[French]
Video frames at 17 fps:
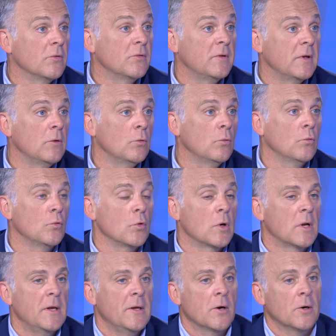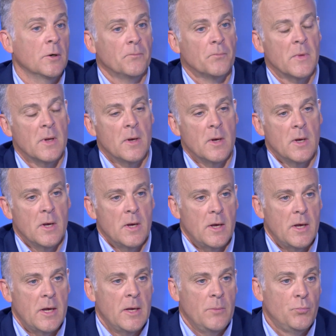que c'était de nouveaux clients.
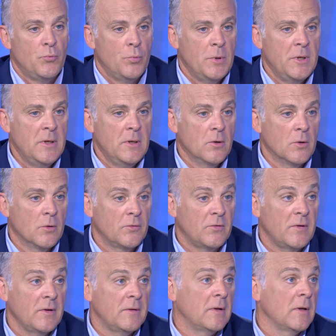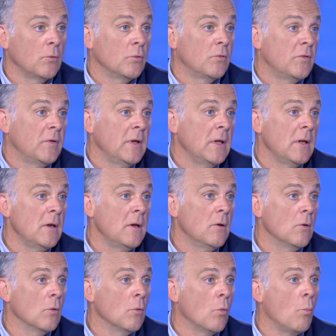Et puis, euh, c'était
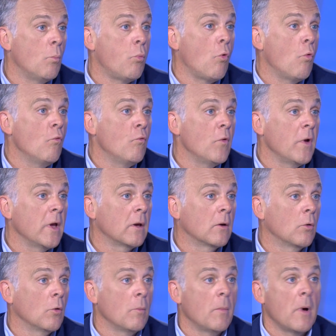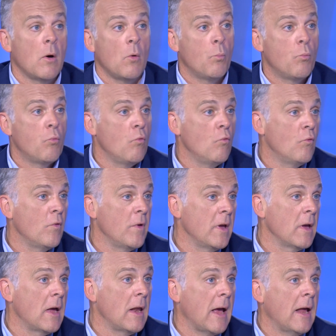aussi, on prouvait que bah, on
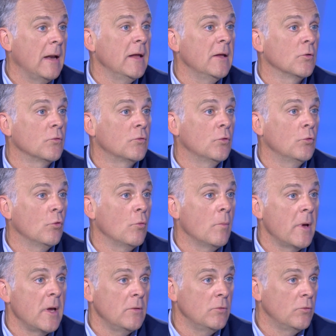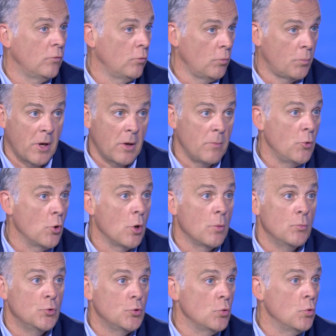pouvait aller dans ce domaine du
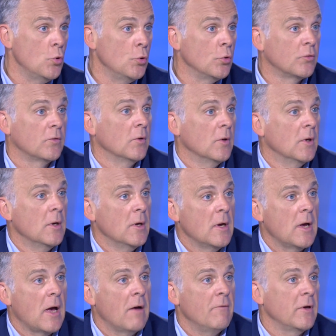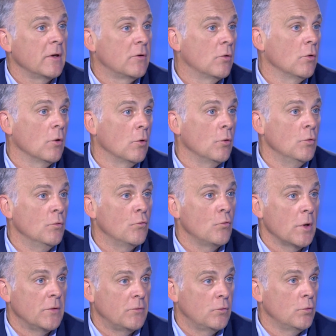premium, du luxe, avec une
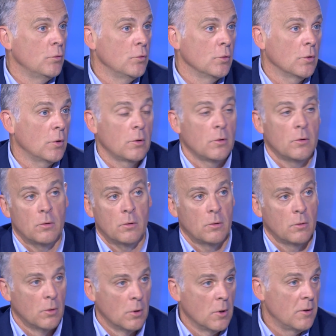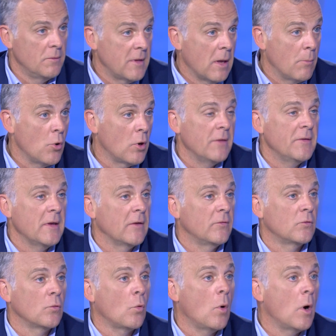voiture, mm. d'abord la
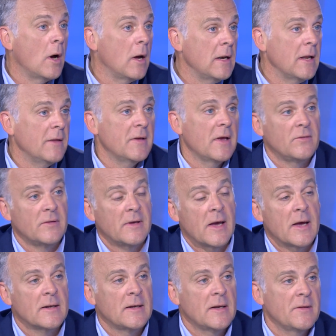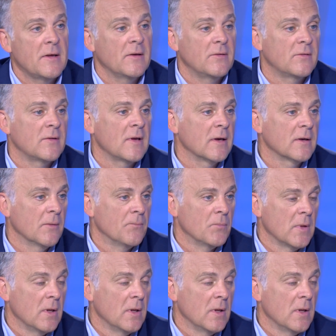DS3, la DS4, la DS5.